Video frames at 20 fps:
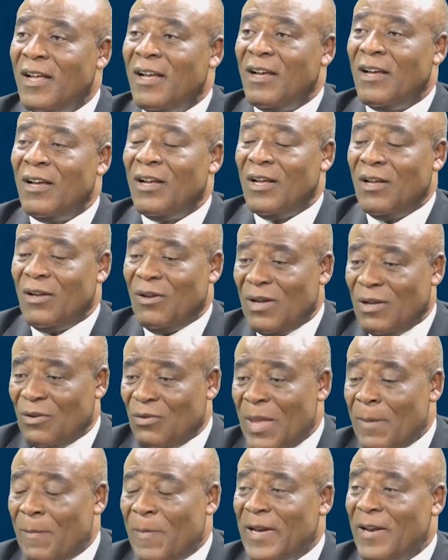
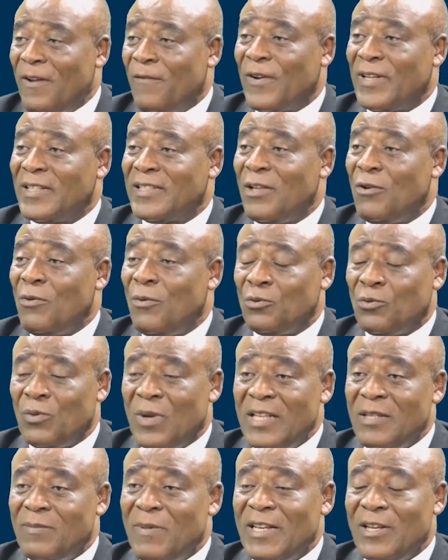euh, un partenaire français, le
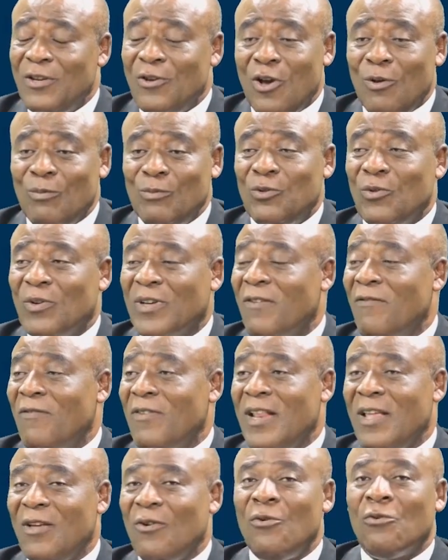journaliste m'a dit non, monsieur
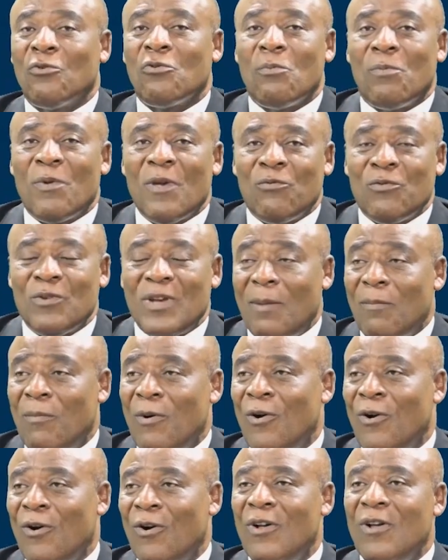Kemvele, occupez-vous
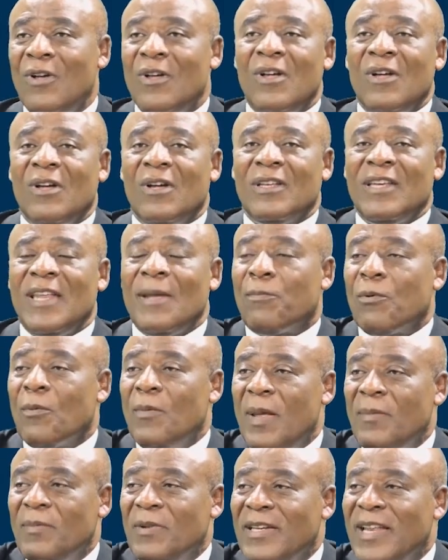d'abord des
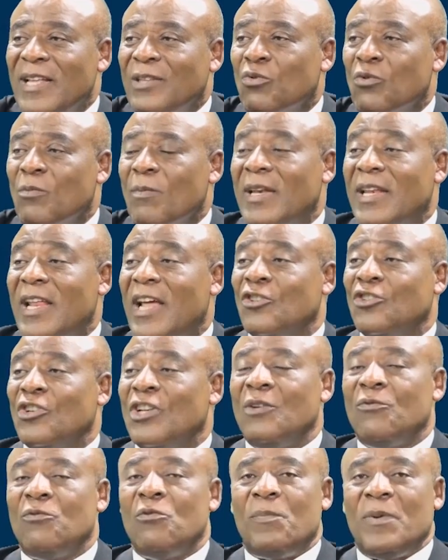problèmes de détournement d'argent
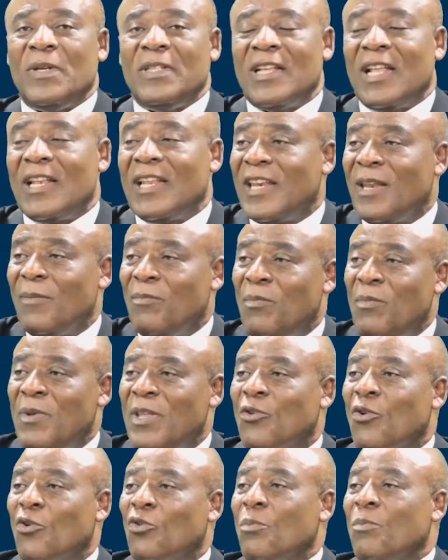de vos présidents de la
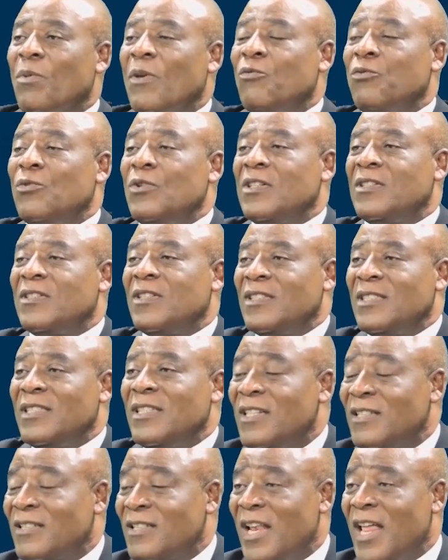République, occupez-vous de ceci,
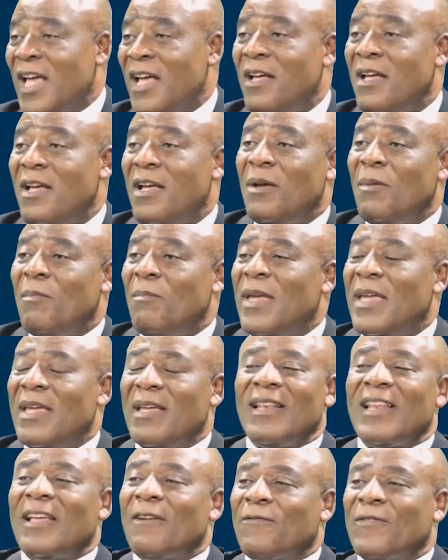de cela. Mais
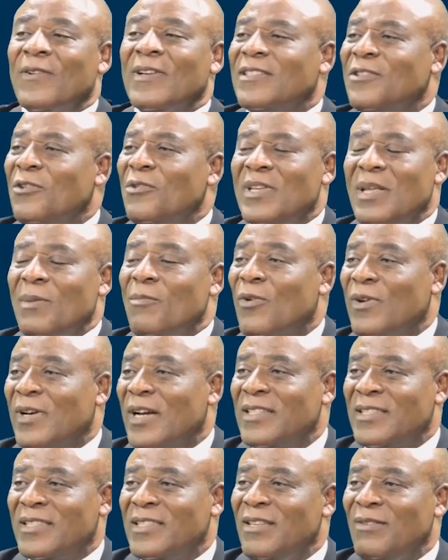la France est une
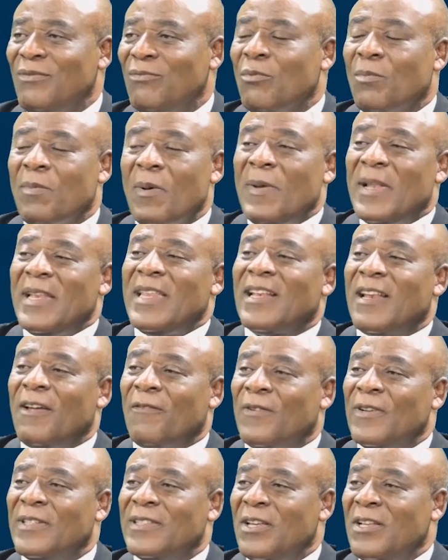démocratie. Vous ne faut pas dire que la
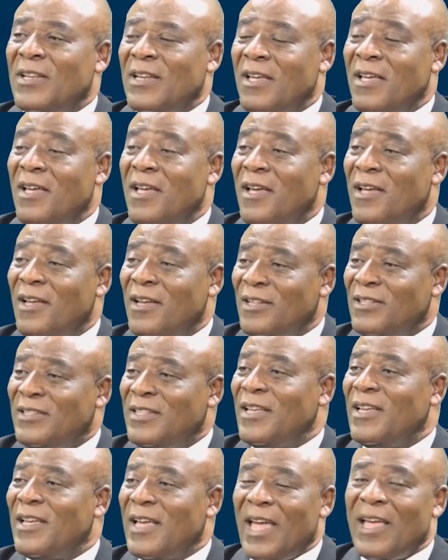France
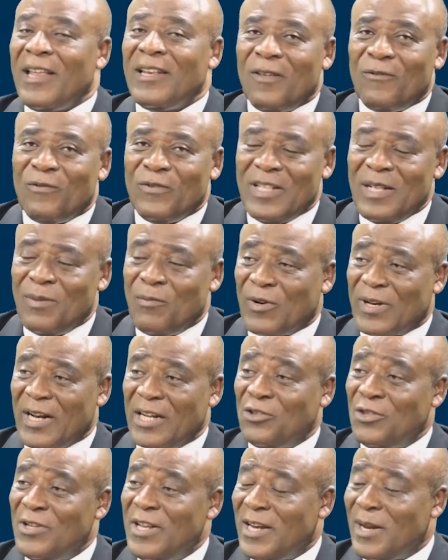a un défi
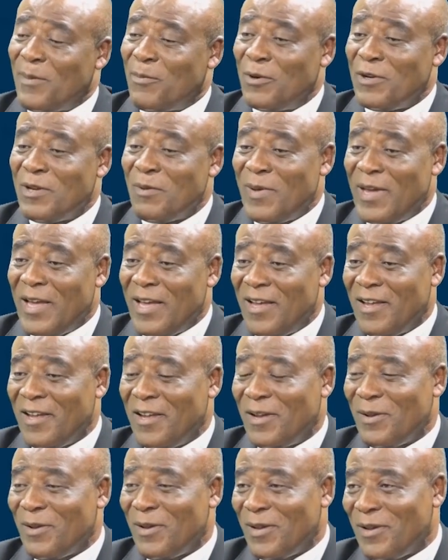démocratique. Je lui ai répondu, mais
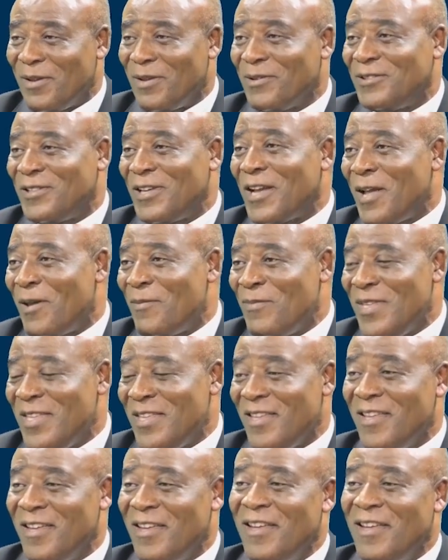euh, cher
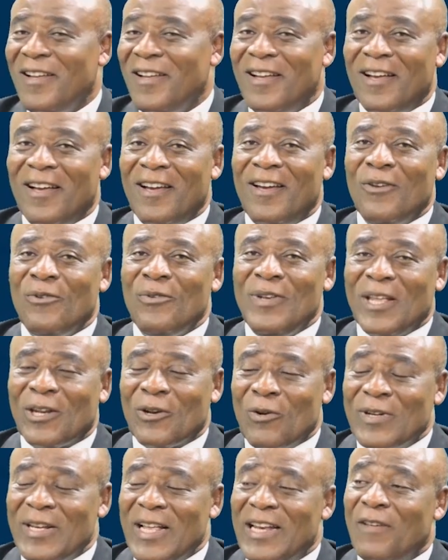ami, euh, une
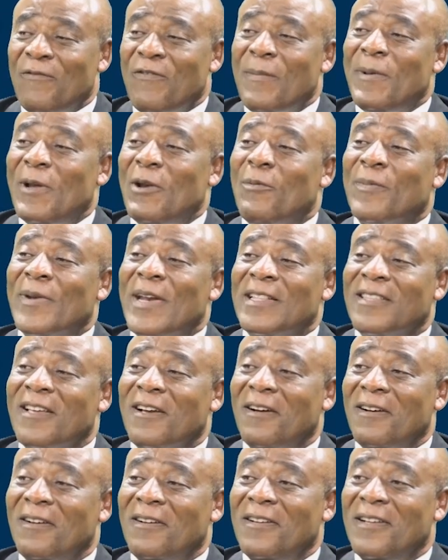hirondelle ne fait pas le
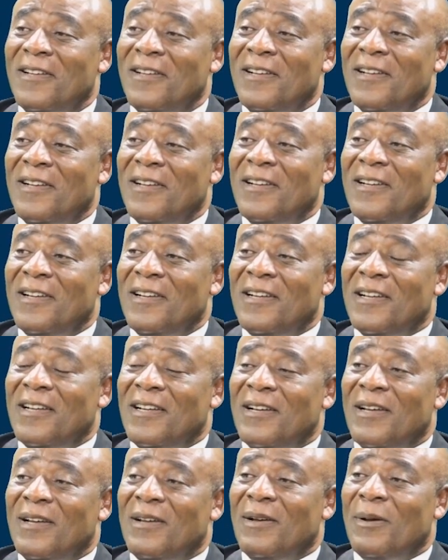printemps
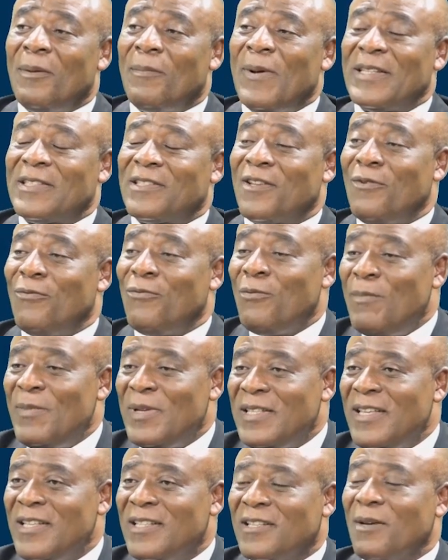parce que vous me
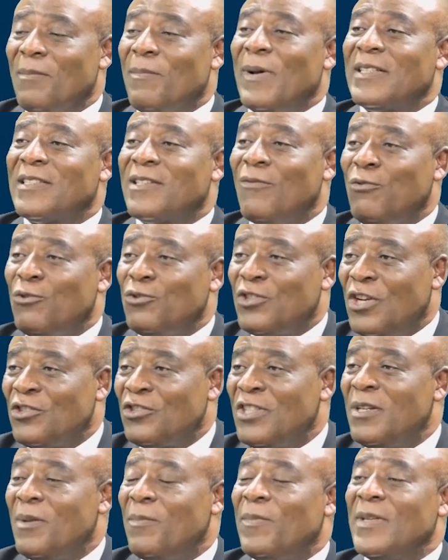dites que parce que vous
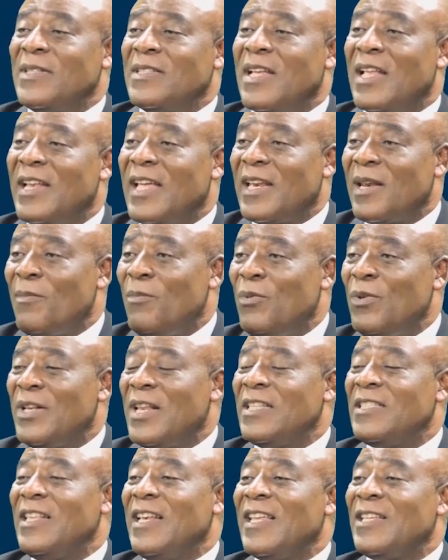changez de président de la République,
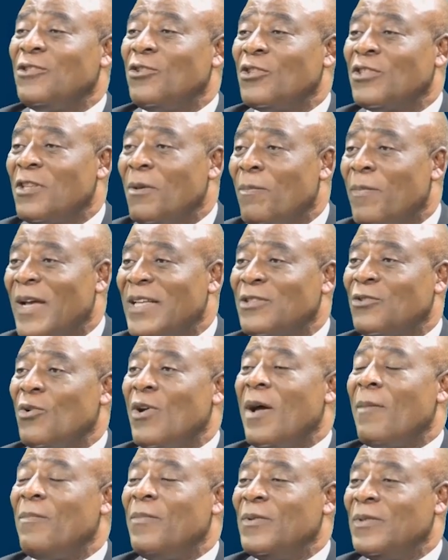les élections se passent, sont
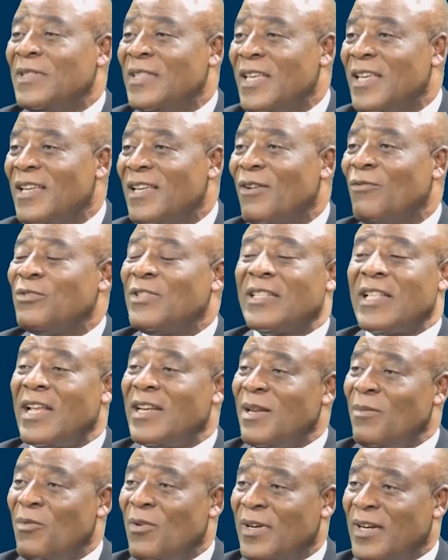apaisées, que vous êtes en
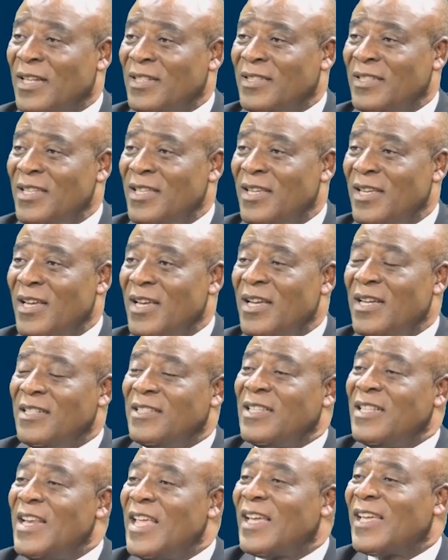démocratie.
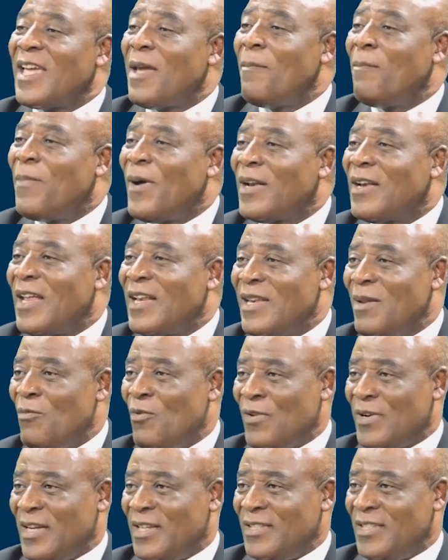Ce n'est qu'un pan de la
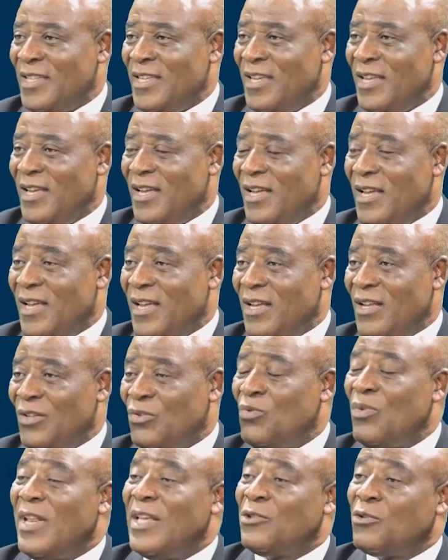démocratie.
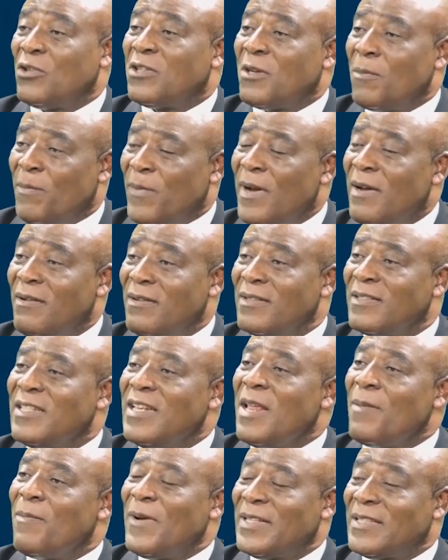Sur les autres pans, ce
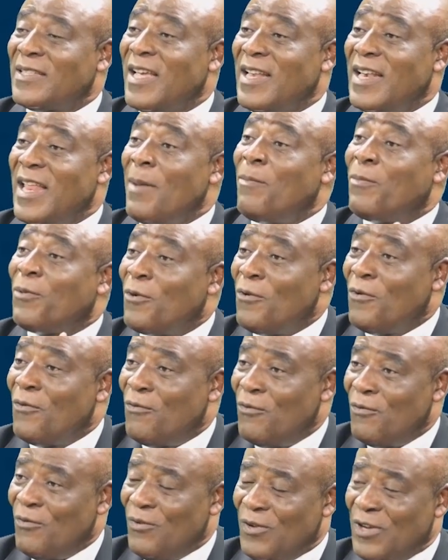n'est pas ça. La
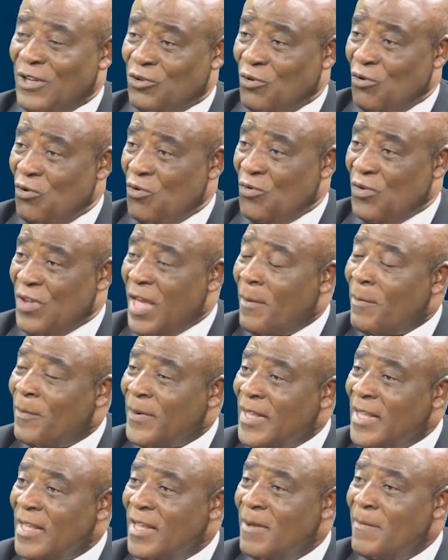preuve, je le lui ai
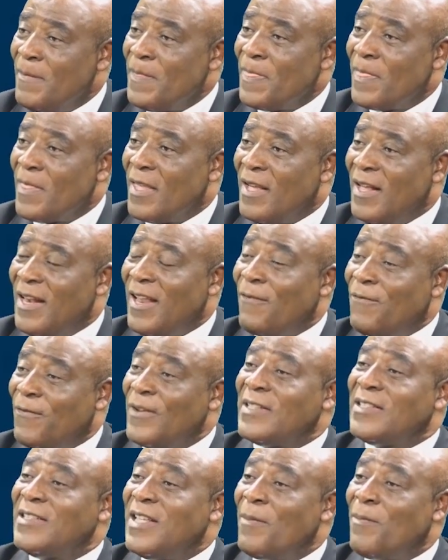appris, la
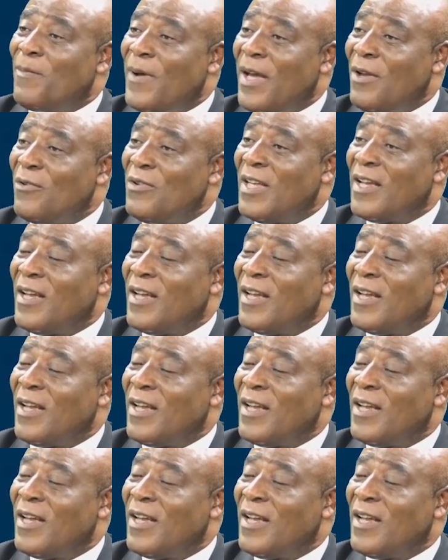France n'est pas une des